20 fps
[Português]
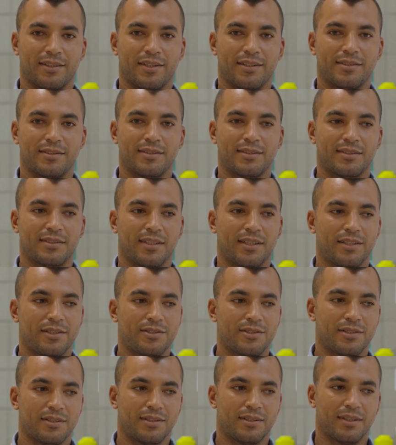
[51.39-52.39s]
a gente se
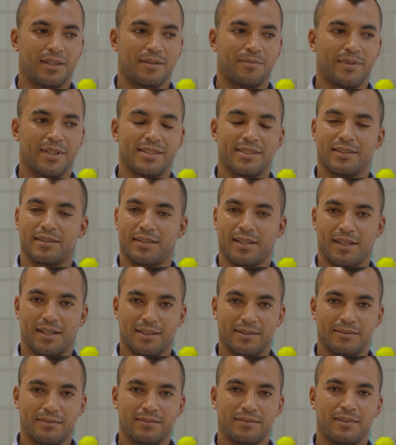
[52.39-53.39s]
sente
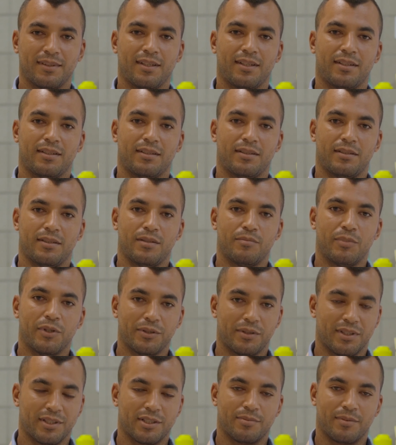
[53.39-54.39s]
representado e
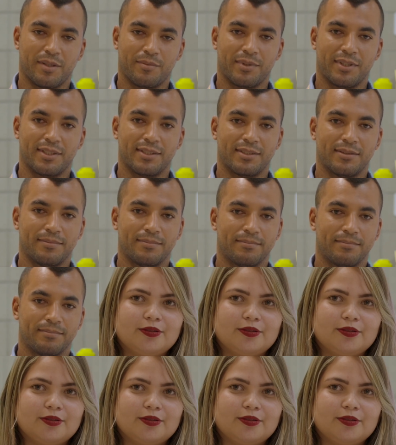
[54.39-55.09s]
importante para a empresa.